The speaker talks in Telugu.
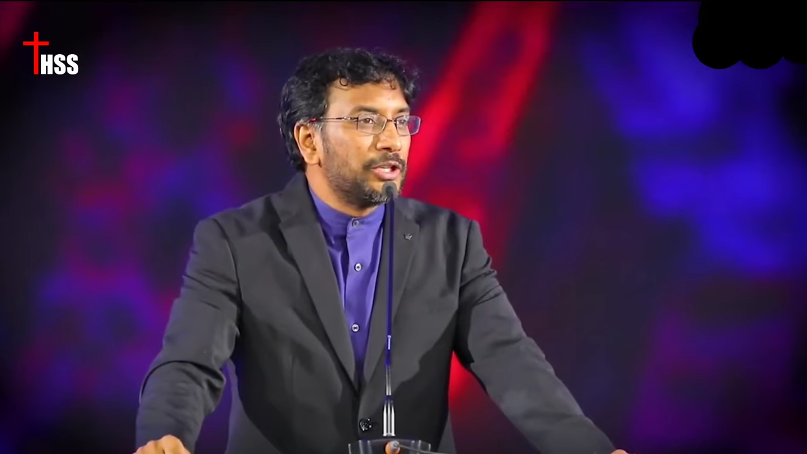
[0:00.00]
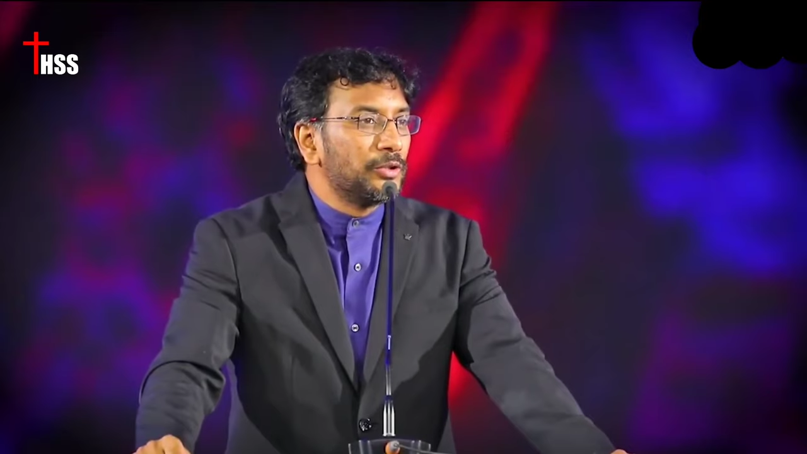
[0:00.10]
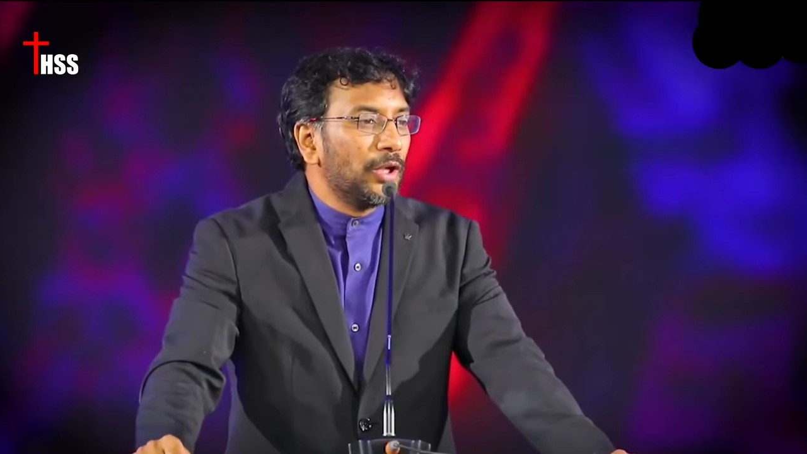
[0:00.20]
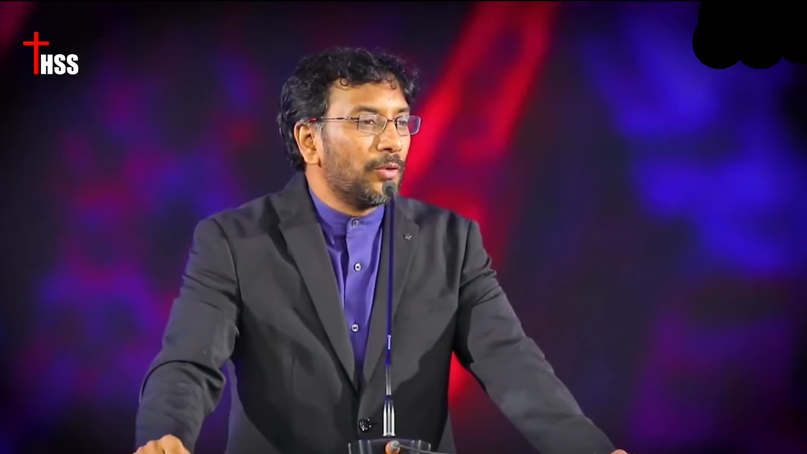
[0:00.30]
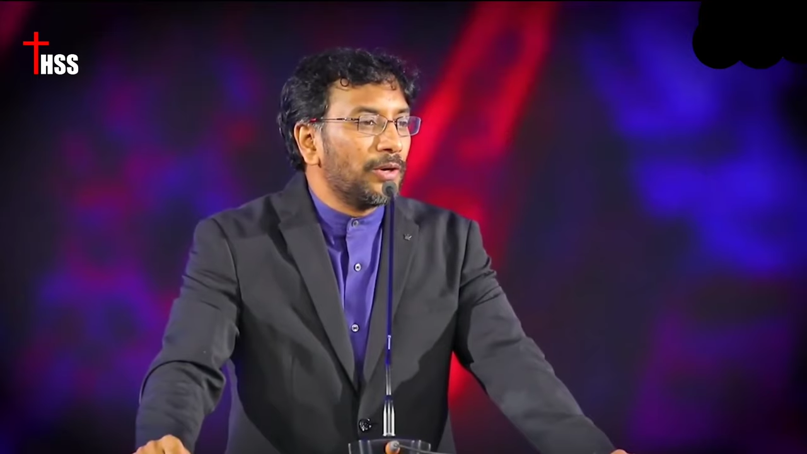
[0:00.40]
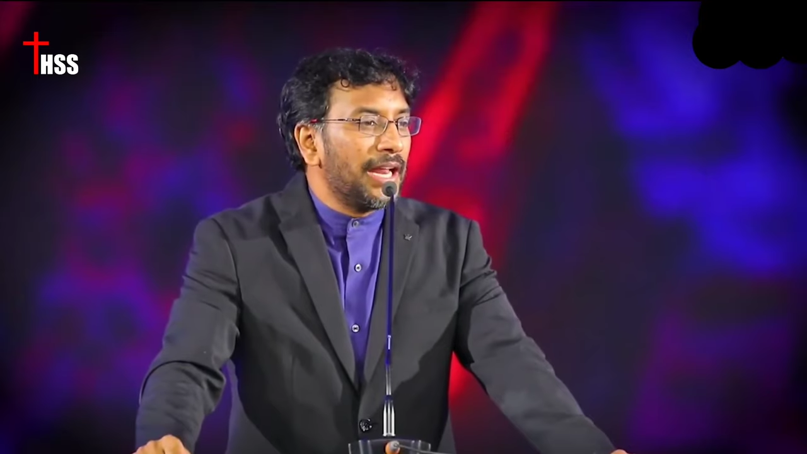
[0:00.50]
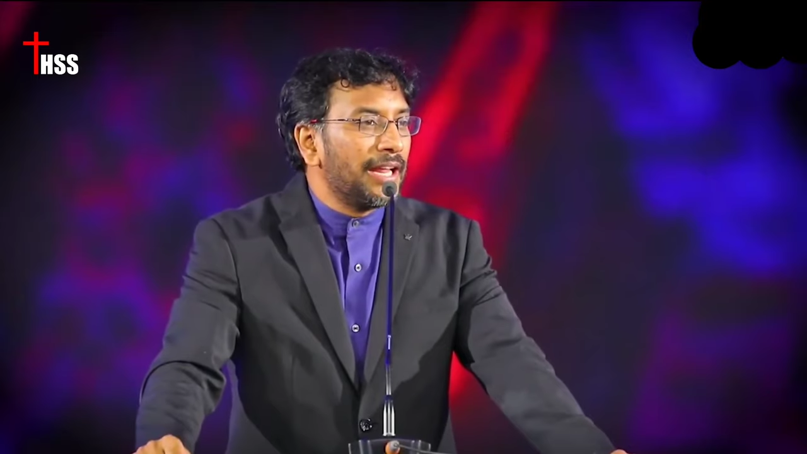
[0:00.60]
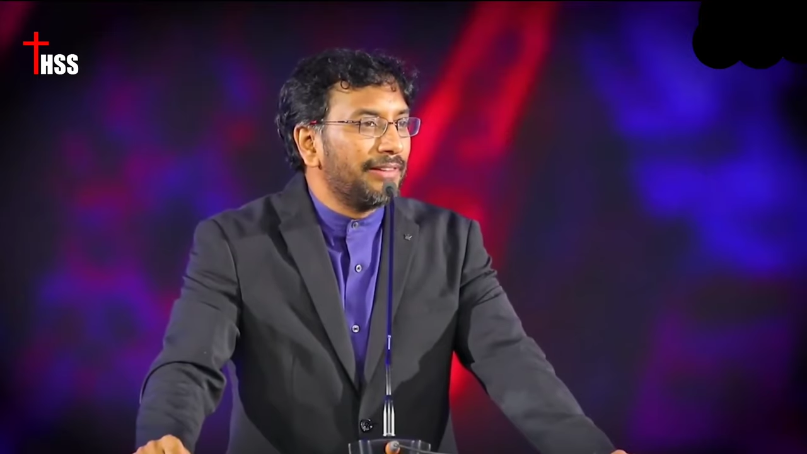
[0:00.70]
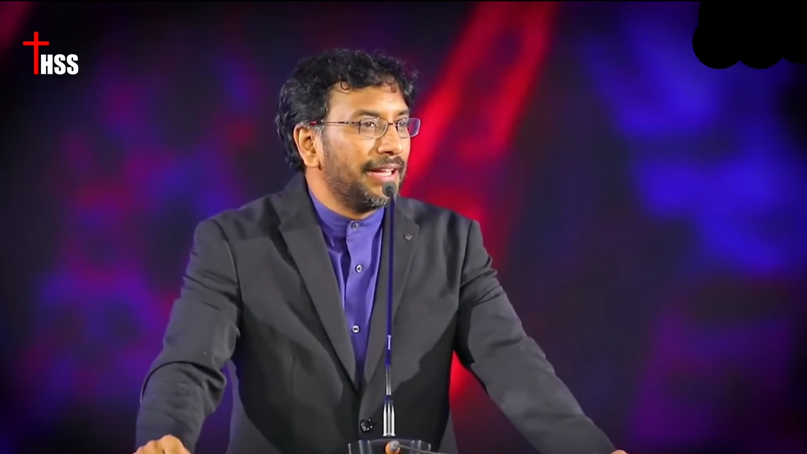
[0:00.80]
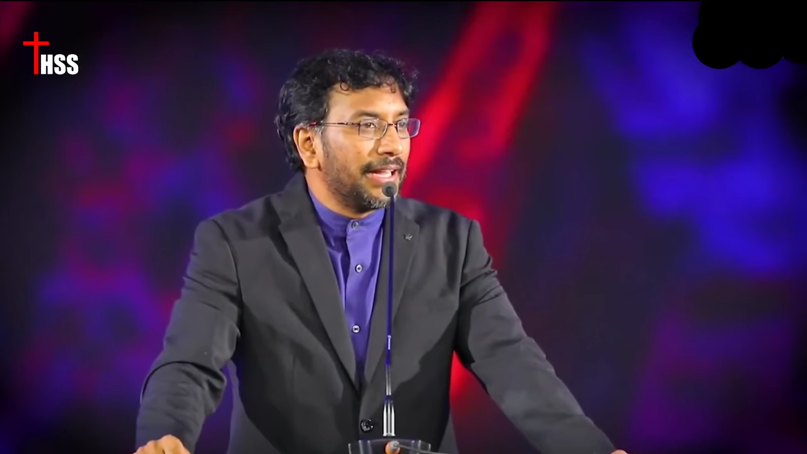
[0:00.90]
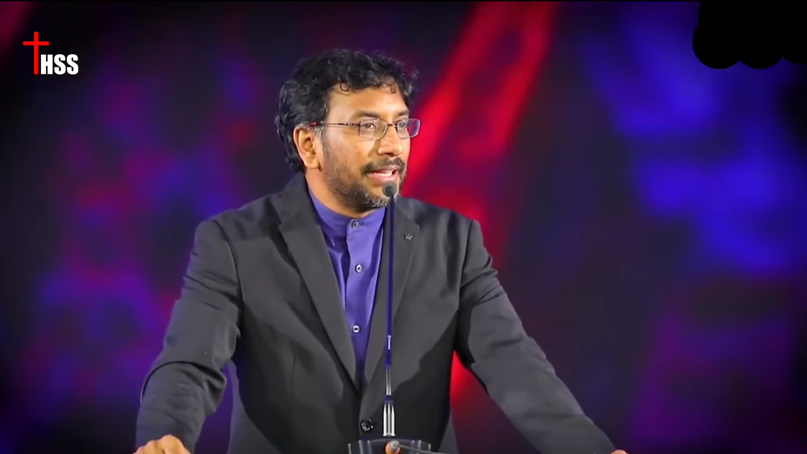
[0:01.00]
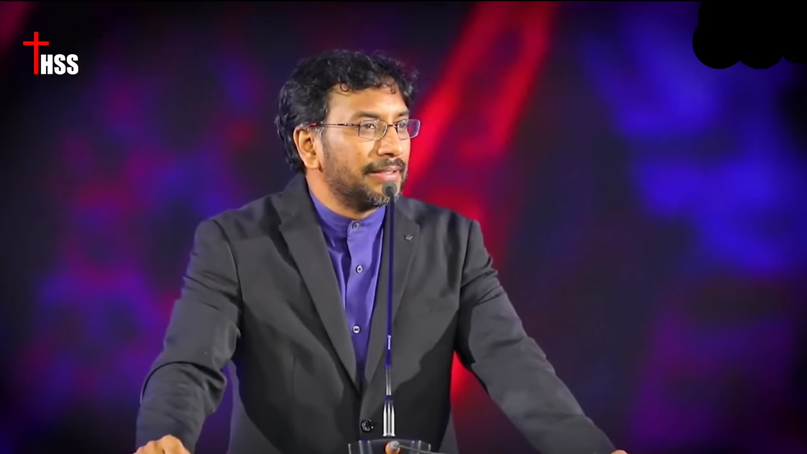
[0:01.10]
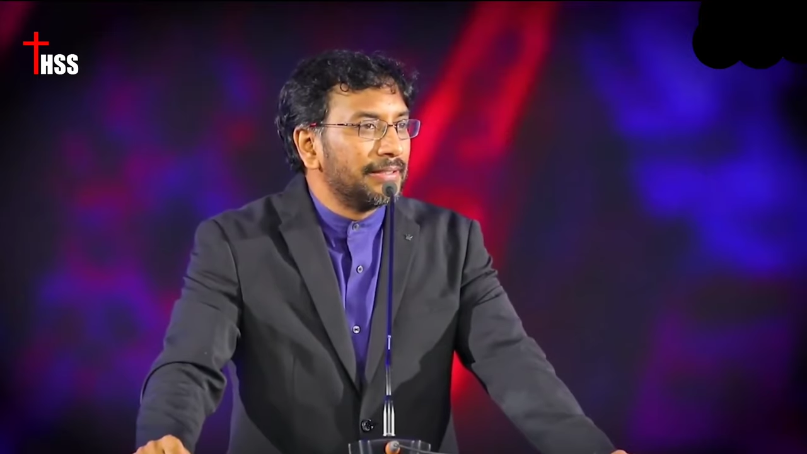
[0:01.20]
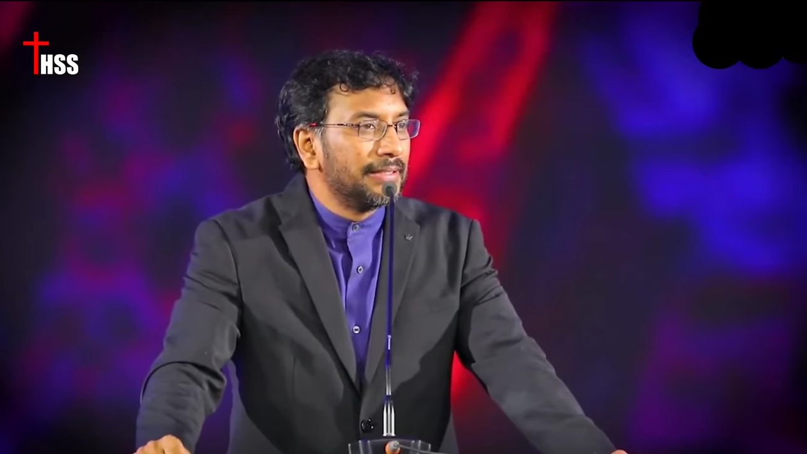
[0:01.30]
జీవితంలో ఉండడానికి వీల్లేదు